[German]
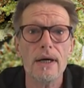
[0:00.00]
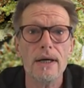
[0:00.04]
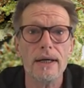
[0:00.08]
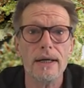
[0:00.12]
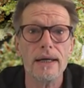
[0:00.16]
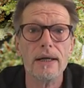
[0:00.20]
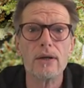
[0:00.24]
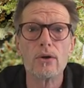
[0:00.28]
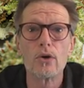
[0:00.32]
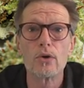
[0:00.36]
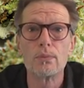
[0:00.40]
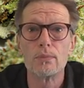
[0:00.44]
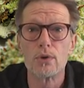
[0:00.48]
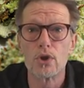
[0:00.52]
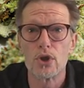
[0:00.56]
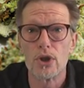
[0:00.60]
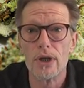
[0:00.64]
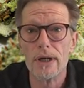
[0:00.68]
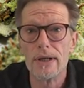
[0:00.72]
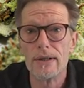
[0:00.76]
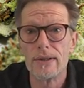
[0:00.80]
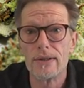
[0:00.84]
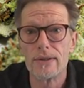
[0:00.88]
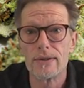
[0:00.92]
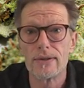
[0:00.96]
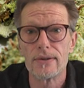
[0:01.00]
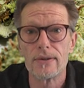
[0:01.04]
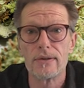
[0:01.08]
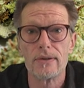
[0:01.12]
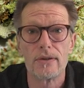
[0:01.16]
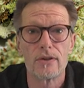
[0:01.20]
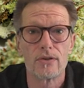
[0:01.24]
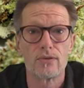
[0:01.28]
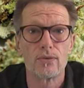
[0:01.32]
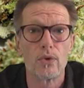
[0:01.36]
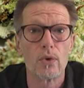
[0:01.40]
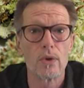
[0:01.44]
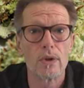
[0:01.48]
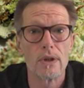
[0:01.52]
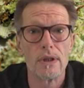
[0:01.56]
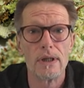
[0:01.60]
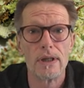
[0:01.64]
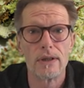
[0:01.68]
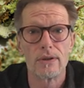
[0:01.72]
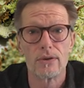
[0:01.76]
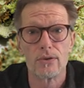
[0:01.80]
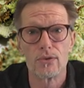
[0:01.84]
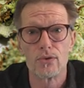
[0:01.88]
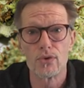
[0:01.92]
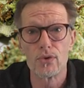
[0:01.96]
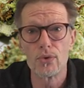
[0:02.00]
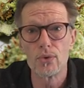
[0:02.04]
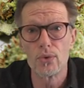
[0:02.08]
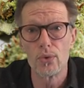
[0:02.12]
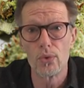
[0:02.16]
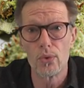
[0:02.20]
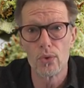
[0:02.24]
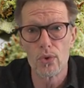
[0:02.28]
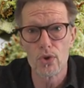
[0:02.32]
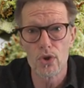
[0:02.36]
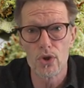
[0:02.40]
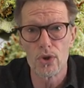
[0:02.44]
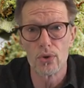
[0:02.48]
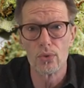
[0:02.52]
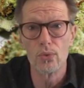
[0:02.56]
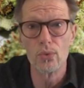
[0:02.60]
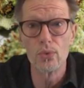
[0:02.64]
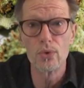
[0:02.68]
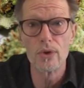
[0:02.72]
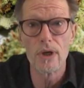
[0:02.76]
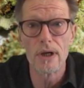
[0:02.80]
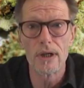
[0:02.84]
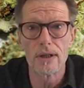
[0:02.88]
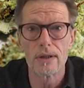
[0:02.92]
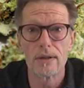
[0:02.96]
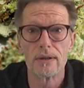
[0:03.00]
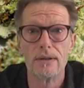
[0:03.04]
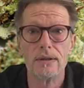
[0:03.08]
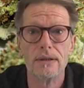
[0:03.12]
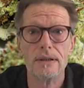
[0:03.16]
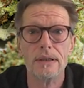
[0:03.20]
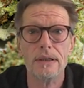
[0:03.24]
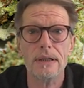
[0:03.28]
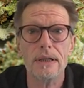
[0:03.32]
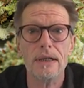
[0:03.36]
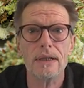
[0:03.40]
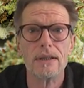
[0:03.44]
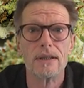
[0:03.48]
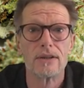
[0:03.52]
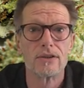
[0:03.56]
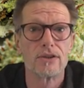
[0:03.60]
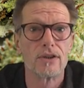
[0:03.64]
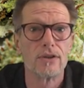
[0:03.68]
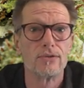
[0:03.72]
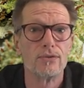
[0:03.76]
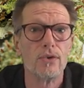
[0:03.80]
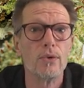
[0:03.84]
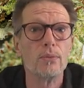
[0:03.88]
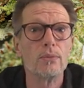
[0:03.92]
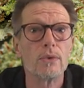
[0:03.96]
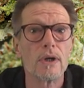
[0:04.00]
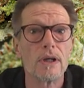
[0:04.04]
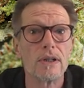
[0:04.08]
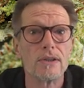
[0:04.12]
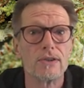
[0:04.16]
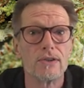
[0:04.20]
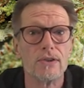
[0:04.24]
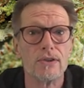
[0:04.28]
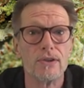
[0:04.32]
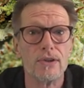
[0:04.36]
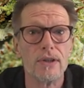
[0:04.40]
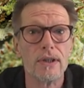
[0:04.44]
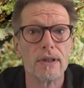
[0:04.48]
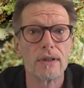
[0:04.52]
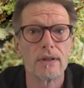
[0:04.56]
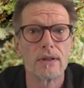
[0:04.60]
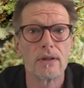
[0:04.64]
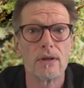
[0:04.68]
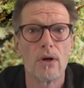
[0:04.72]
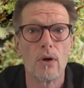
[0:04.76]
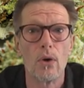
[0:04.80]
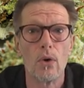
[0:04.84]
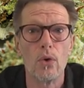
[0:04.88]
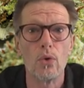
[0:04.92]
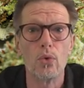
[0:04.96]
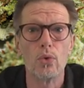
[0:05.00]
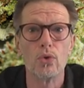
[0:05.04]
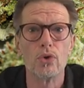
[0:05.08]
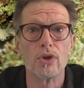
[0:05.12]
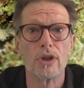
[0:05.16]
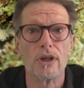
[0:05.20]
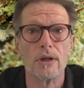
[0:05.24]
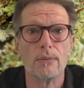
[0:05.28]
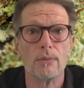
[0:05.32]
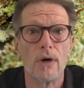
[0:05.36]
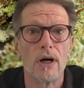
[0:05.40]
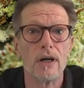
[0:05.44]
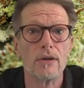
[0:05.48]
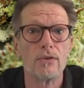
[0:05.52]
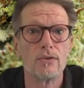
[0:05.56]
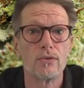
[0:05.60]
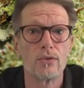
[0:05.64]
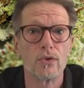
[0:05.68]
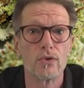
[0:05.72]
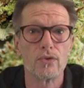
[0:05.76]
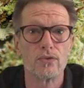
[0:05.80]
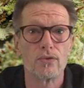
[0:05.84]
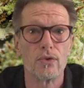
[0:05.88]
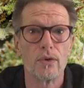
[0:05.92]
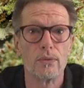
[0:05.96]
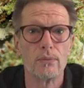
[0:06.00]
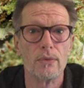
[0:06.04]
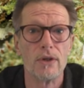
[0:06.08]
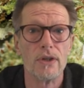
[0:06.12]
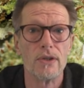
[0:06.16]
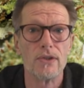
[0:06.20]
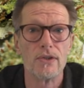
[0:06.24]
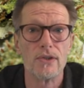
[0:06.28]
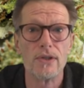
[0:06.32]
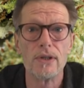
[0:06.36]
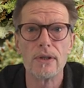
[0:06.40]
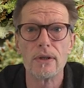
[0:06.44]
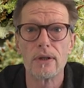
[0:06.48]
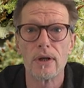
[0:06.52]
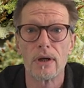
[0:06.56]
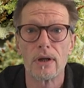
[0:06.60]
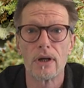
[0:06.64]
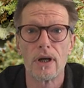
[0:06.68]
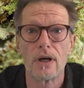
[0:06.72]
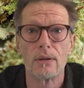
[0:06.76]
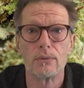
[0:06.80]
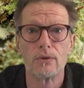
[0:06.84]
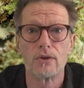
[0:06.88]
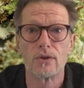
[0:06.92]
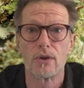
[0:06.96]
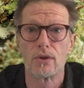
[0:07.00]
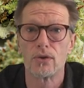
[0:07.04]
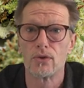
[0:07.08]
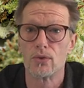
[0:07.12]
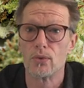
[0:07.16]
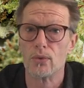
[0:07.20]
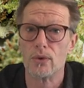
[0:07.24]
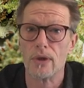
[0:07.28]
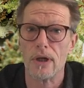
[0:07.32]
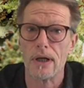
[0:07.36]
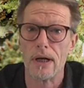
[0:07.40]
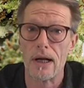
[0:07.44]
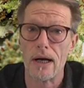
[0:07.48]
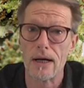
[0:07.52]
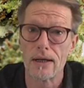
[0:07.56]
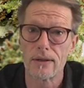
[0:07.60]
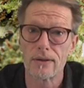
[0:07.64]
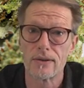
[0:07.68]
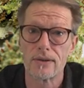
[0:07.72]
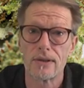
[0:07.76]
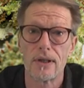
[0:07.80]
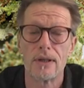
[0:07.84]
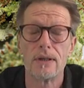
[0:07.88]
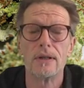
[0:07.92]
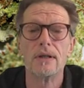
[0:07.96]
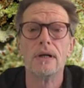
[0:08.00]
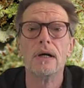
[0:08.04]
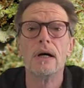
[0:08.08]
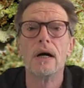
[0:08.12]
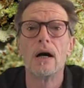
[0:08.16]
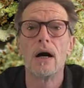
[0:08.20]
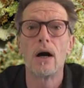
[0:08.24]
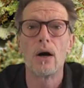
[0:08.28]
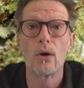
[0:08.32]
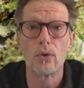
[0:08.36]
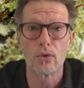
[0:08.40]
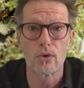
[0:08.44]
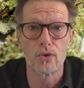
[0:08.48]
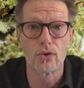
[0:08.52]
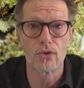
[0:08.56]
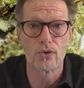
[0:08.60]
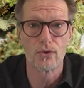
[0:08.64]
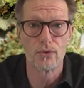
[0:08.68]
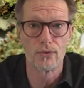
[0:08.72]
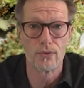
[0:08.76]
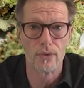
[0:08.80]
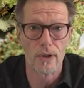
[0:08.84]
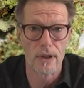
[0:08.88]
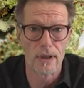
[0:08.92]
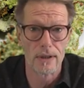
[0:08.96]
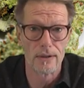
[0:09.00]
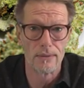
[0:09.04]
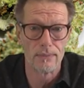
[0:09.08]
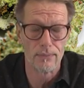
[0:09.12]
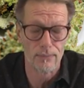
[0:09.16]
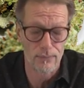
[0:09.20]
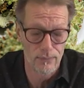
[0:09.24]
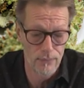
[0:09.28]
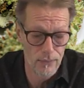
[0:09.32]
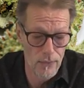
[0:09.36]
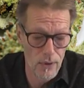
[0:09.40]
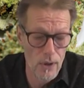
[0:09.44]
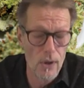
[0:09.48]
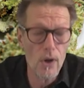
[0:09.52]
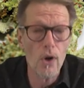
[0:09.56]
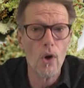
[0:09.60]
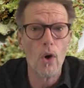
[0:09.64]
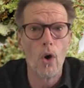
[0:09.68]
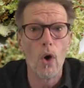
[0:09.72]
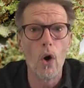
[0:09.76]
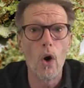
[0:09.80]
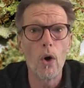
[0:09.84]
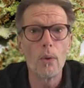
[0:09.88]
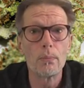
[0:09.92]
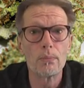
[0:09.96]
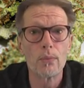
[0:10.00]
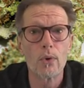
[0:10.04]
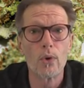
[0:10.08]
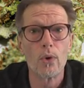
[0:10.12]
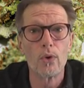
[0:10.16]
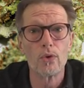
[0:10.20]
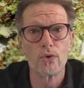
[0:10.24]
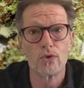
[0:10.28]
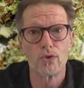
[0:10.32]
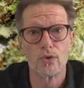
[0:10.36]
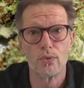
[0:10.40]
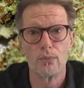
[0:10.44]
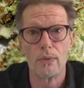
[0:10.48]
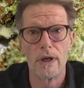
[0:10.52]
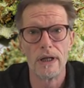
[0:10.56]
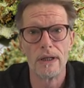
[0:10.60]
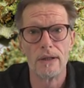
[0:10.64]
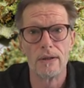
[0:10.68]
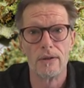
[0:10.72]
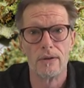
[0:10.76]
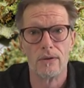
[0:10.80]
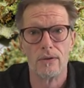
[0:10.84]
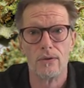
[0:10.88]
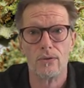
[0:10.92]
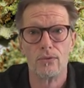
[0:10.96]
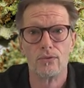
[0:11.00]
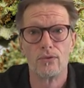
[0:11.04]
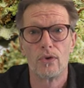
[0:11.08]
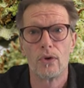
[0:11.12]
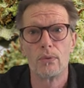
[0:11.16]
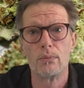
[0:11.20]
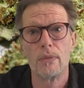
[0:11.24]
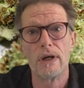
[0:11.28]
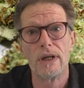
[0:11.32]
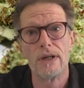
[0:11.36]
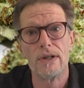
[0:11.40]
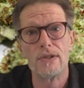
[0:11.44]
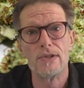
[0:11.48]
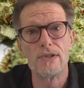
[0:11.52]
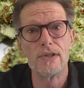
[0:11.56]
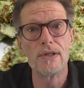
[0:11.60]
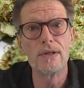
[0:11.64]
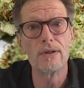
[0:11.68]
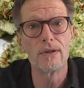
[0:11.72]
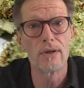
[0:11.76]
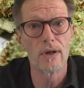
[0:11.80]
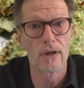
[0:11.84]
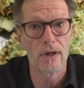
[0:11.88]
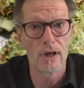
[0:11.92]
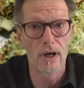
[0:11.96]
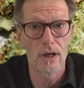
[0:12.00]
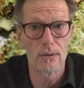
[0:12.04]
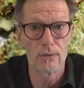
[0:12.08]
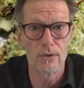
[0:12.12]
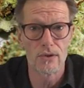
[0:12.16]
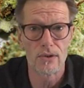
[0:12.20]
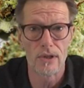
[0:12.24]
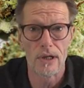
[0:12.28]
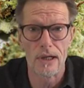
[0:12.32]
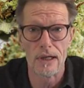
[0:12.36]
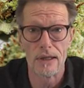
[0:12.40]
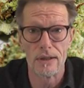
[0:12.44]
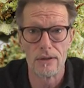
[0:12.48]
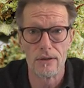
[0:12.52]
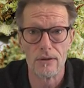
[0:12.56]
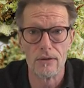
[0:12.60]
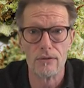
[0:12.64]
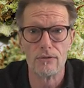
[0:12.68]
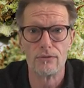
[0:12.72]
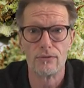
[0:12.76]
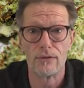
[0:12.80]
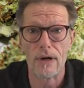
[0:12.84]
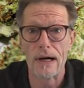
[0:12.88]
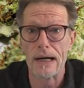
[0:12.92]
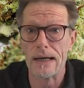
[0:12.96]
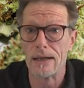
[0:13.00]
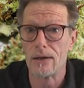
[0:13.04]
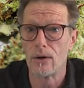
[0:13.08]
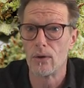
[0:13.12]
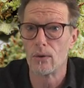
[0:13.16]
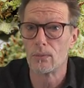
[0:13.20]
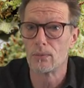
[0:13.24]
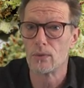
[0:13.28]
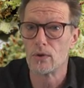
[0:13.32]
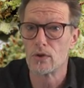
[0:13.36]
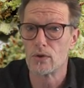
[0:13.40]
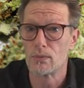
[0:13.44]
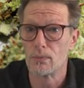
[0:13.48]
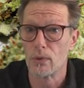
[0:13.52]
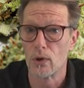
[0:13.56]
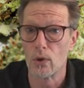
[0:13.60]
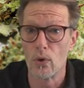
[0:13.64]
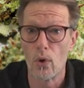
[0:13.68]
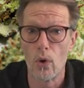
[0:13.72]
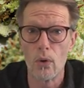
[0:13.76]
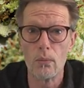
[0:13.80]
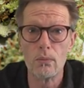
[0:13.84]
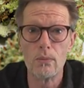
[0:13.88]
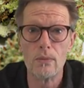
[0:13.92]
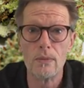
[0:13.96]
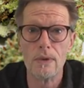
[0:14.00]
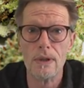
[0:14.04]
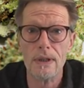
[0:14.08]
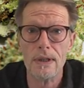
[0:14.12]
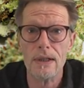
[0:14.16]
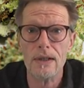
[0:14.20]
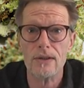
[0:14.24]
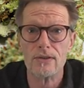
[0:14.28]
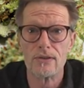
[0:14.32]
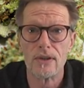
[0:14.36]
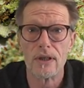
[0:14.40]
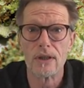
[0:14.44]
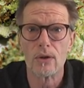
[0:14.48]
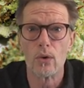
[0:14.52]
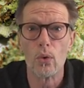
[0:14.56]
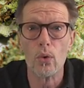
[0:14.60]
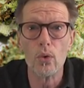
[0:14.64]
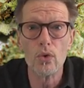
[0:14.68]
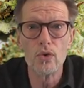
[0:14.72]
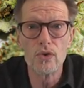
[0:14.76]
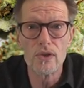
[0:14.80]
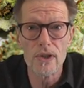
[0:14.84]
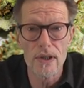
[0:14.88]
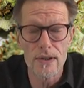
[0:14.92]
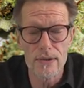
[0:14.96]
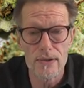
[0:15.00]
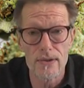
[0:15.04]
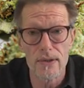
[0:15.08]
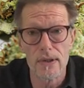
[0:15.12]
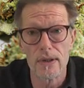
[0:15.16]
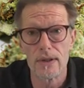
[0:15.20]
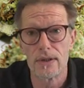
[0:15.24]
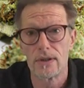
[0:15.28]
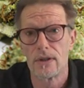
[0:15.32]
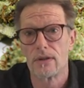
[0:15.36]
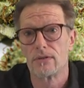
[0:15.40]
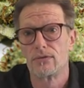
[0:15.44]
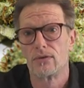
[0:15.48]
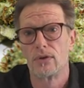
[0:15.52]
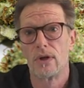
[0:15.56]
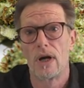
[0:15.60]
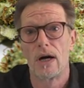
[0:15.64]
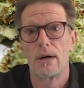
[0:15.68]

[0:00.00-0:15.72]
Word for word: Jedoch bestätigte das vorgelegte psychologische Gutachten, dass der 35-Jährige auch unter dem Einfluss von Medizinkannabis dazu in der Lage sei, Auto zu fahren. Ob Konsumenten von Medizinkannabis eine Fahrerlaubnis bekommen, sei grundsätzlich davon